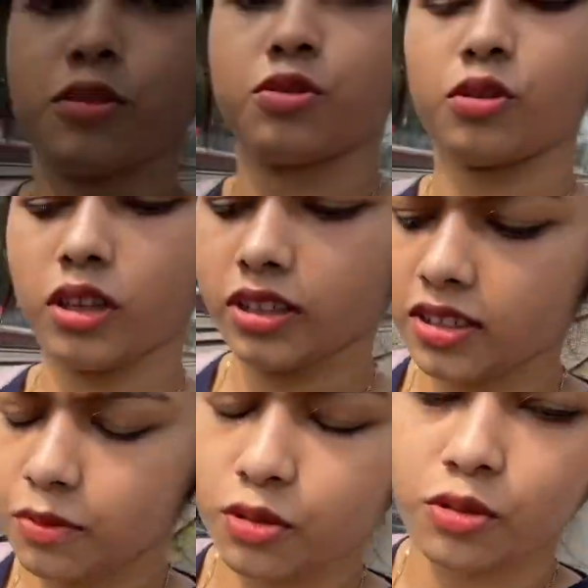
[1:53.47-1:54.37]
চলে
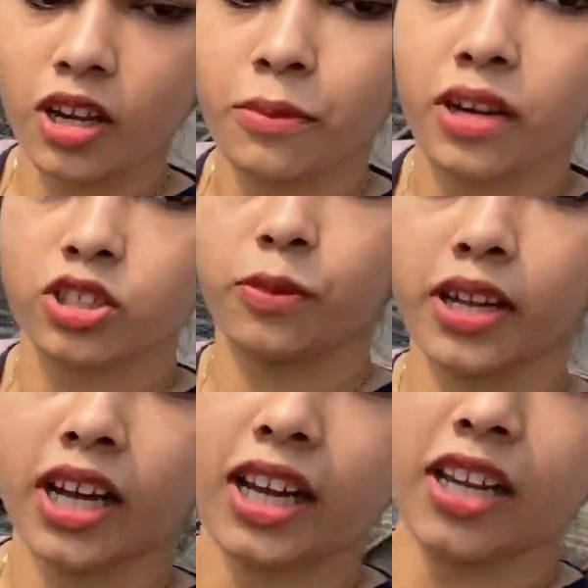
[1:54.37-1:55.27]
এসেছি বন্ধুরা
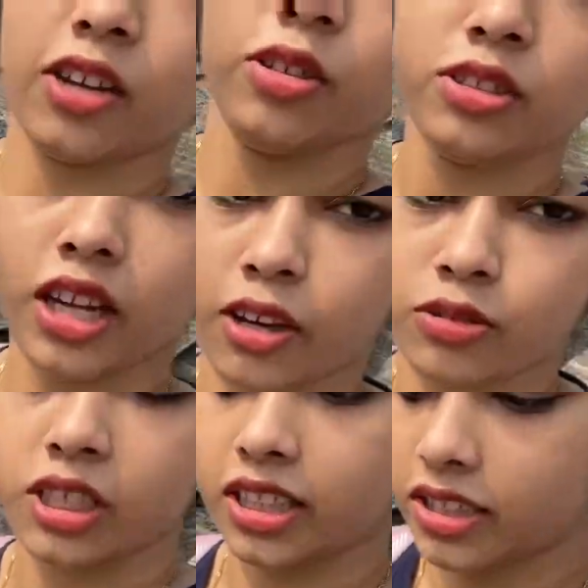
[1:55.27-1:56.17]
ভবনগঞ্জ
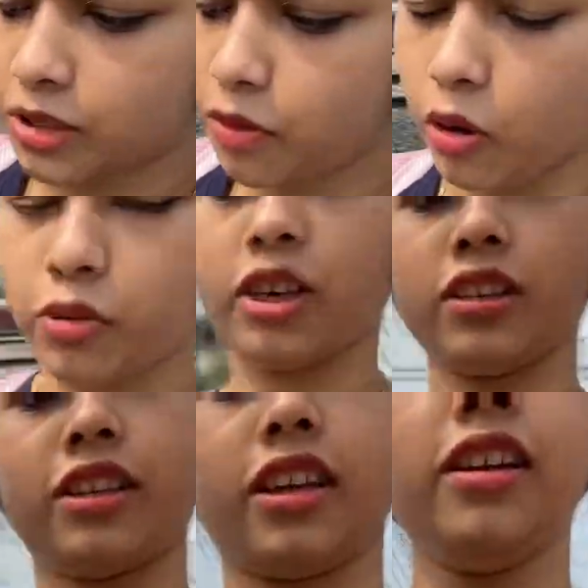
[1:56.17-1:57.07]
এখন যাচ্ছি ভবনের
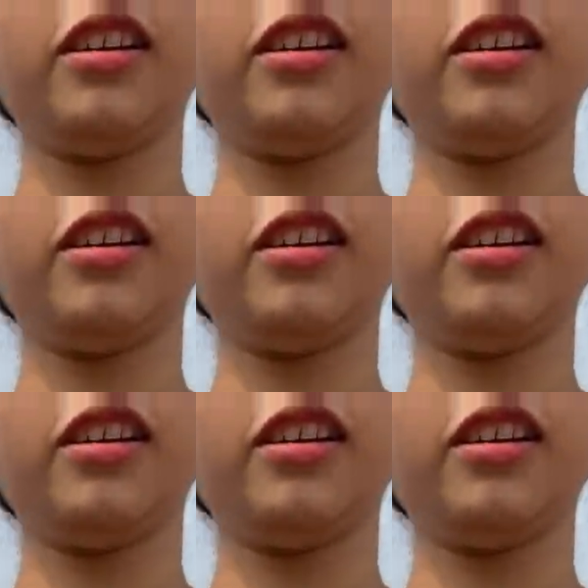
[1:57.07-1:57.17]
দিকে